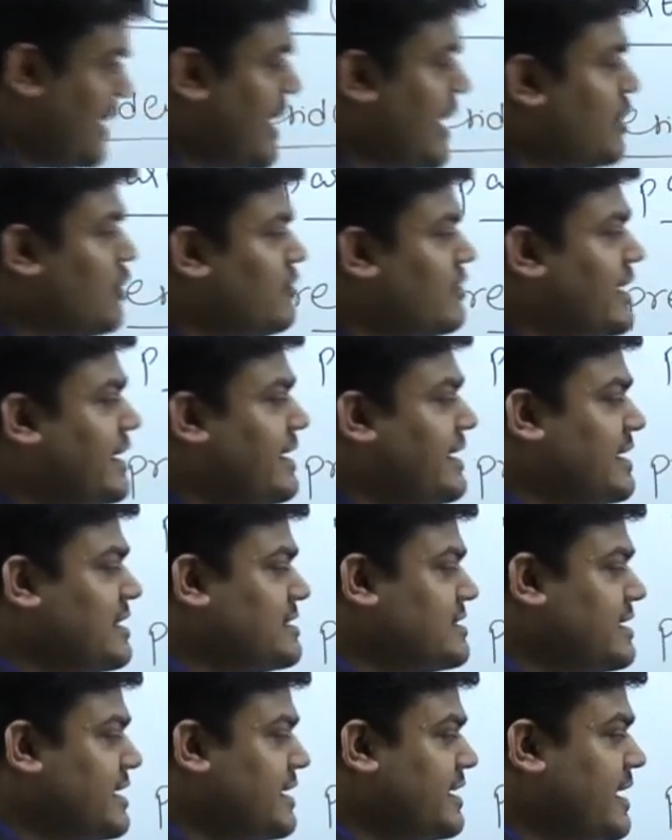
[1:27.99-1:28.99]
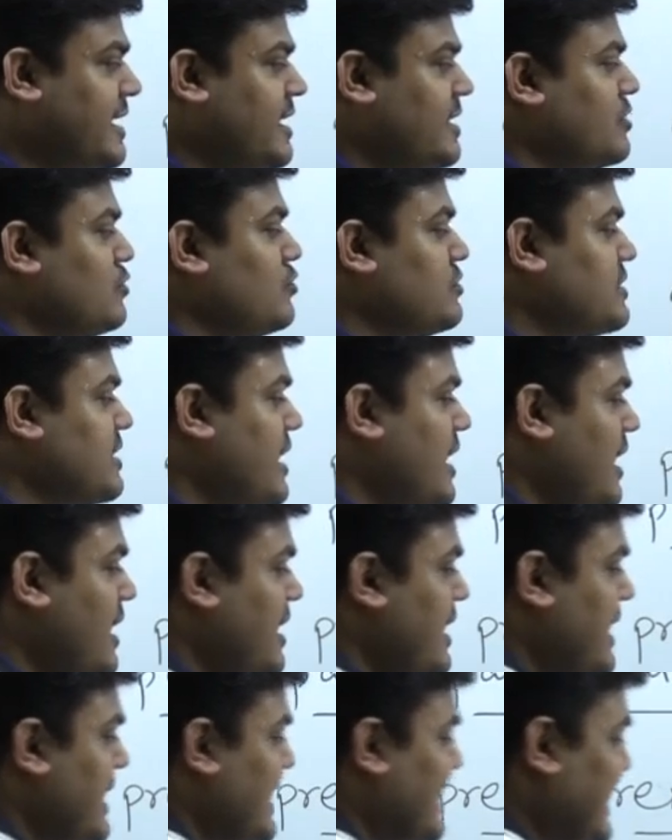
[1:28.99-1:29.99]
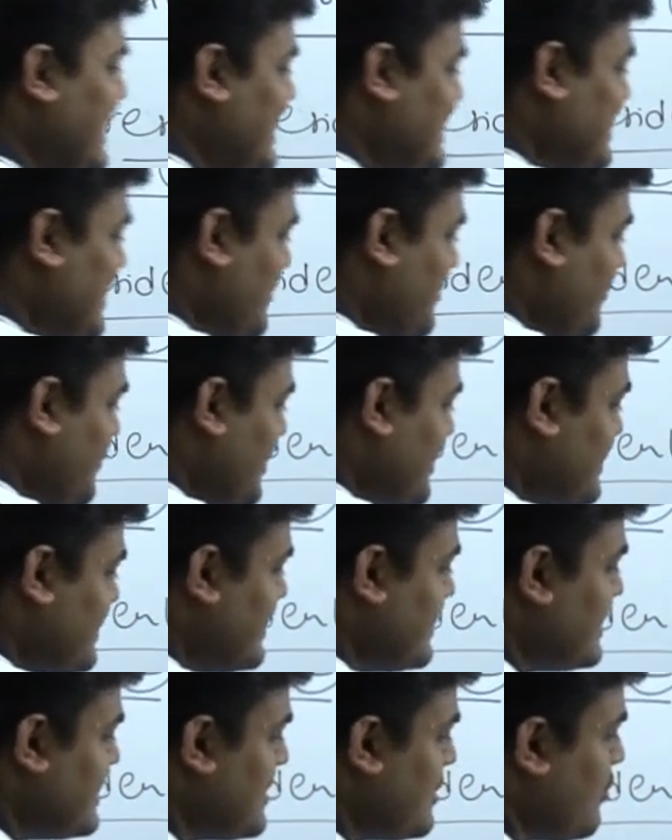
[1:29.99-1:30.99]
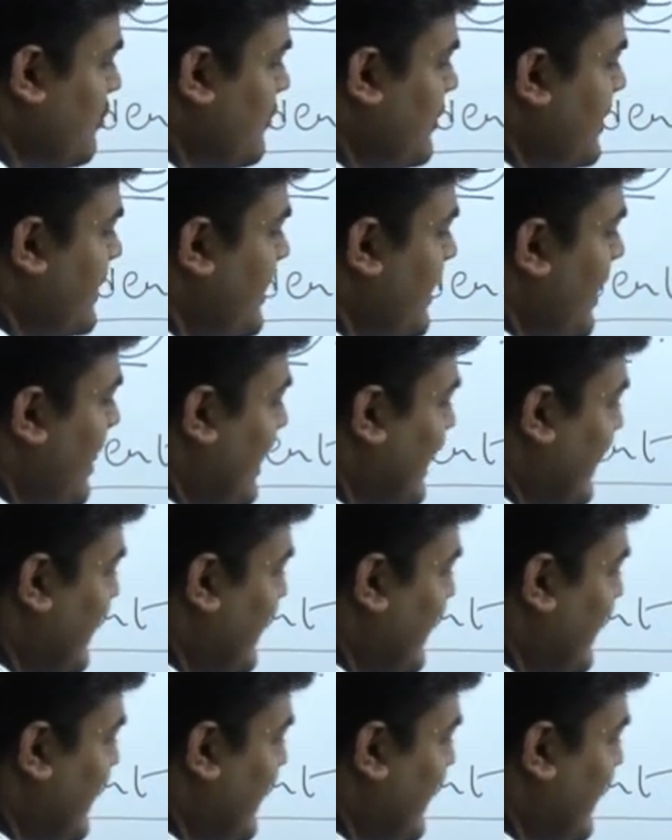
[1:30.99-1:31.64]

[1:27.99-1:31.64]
हेड ऑफ द इंडियन स्टेट है दूसरा ही इज द फर्स्ट सिटीजन ऑफ इंडिया